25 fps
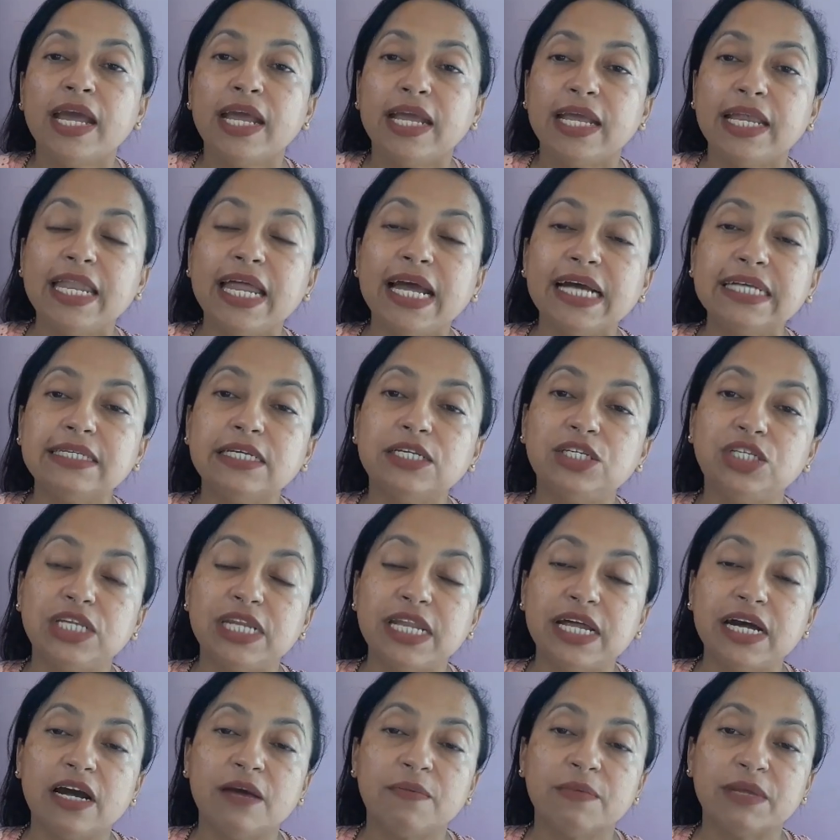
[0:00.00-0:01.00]
E nessas
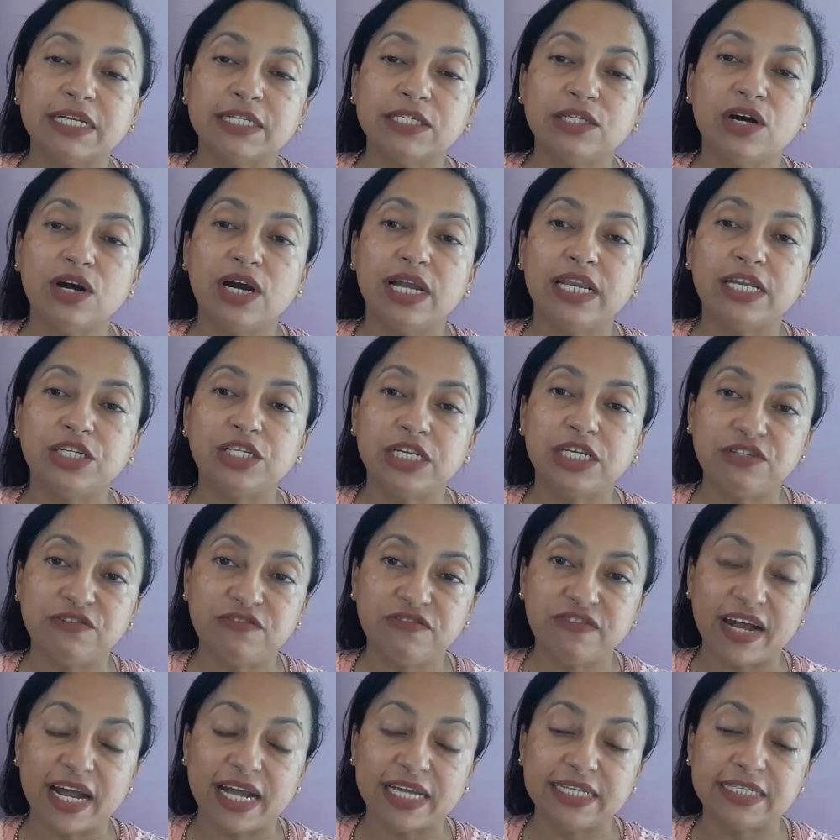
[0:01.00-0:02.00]
dinâmicas, olha, a gente
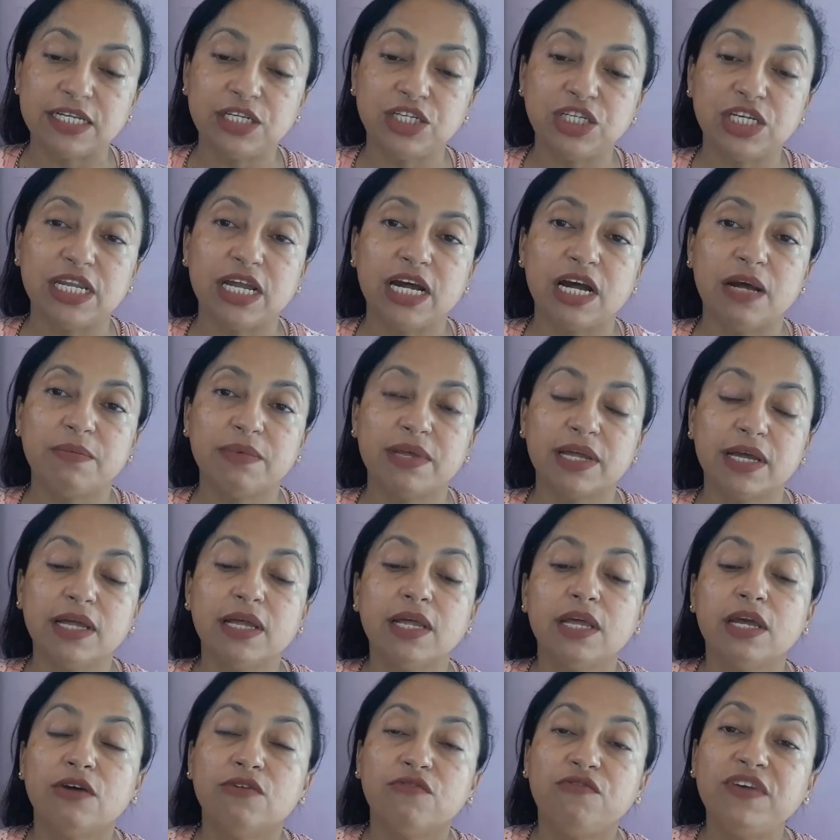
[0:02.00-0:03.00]
faz a dinâmica
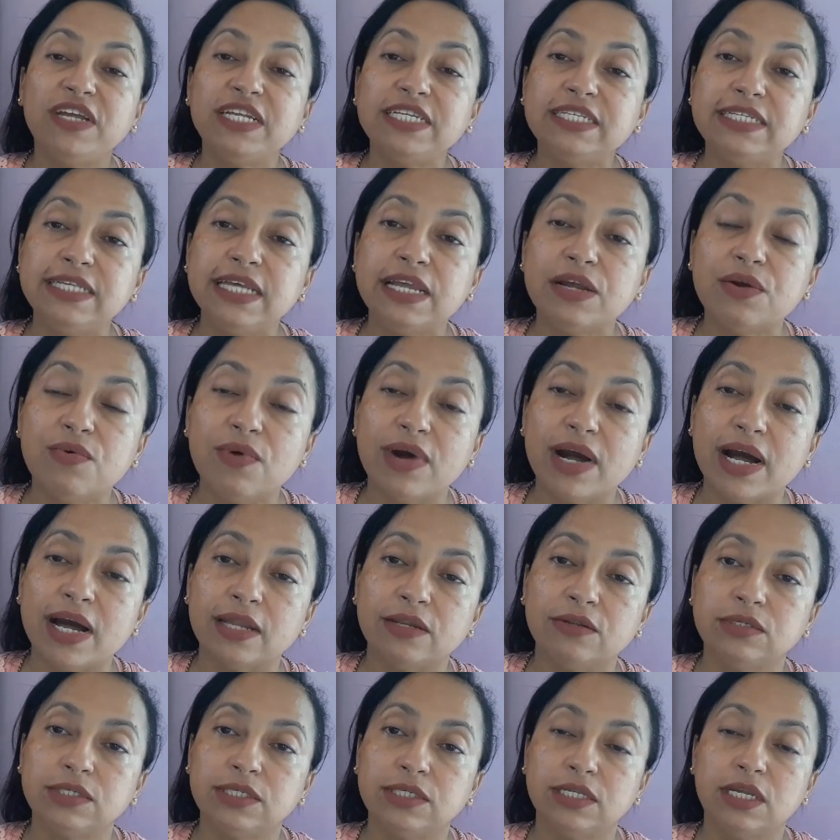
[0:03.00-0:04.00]
25
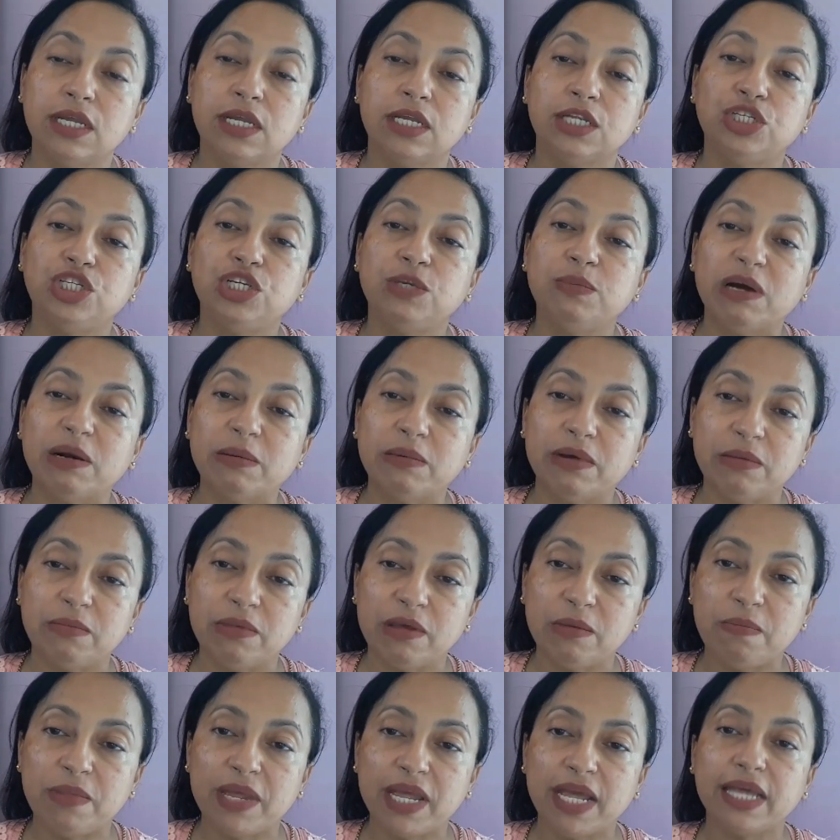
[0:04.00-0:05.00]
anos de mamãe
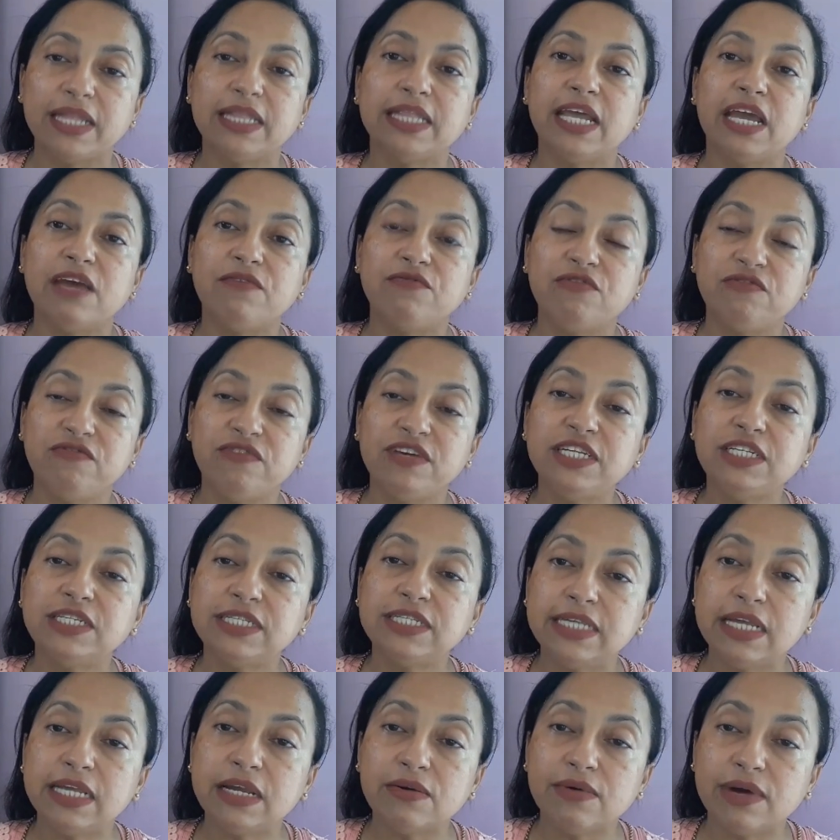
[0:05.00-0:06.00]
bebê, teve o
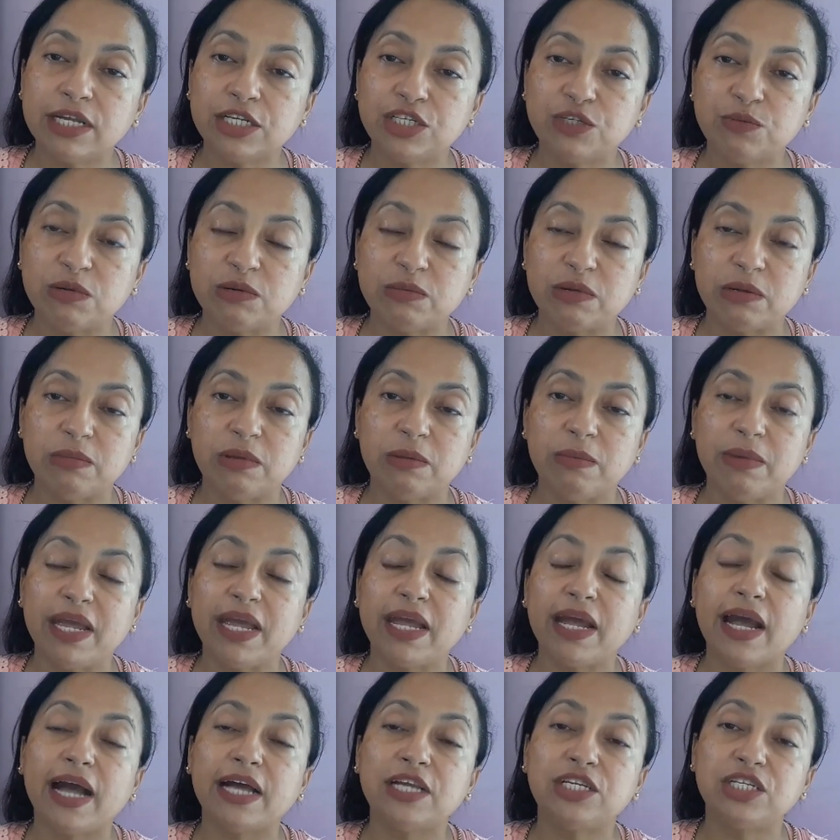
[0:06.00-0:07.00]
25 anos de mamãe
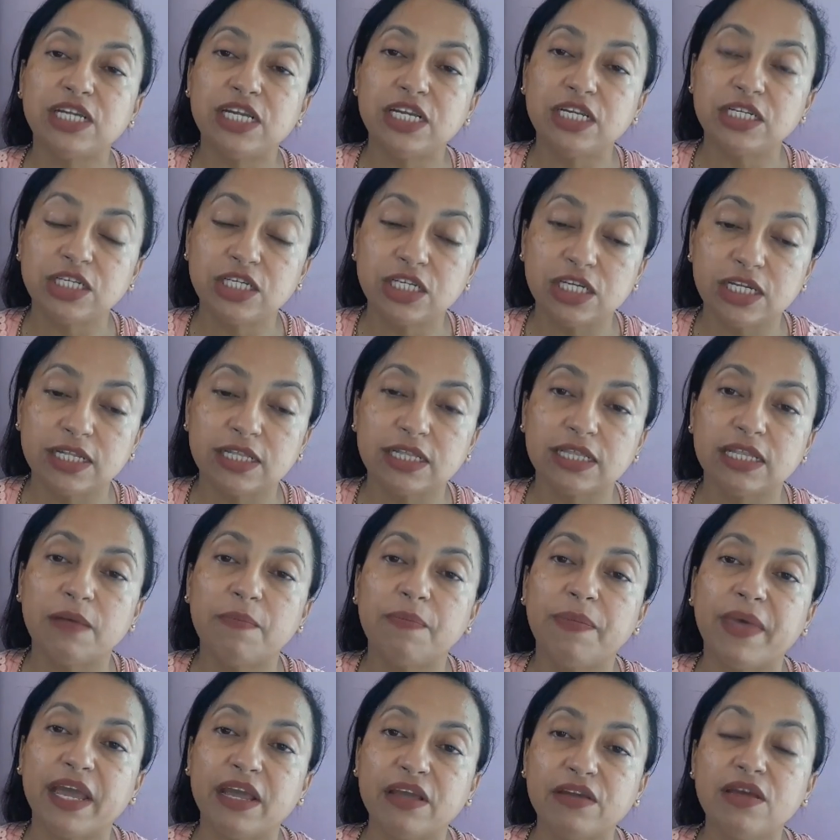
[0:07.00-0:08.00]
bebê, a gente
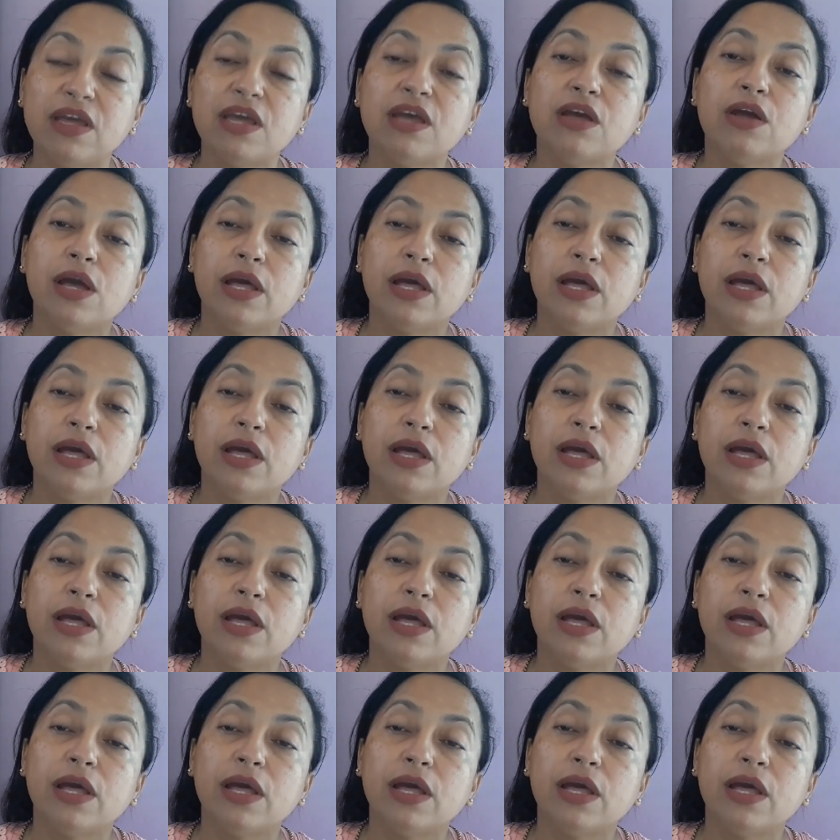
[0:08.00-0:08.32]
também